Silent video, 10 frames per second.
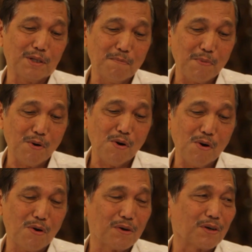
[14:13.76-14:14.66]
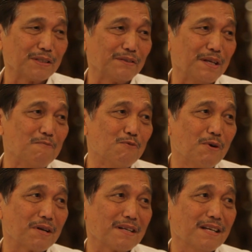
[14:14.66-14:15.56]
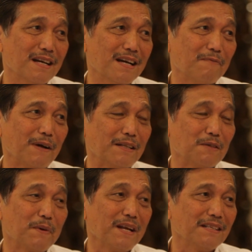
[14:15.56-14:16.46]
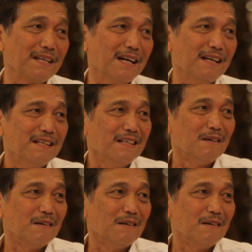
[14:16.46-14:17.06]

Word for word: bertempur, hmm. ke teamworknya, hmm. fighting spiritnya.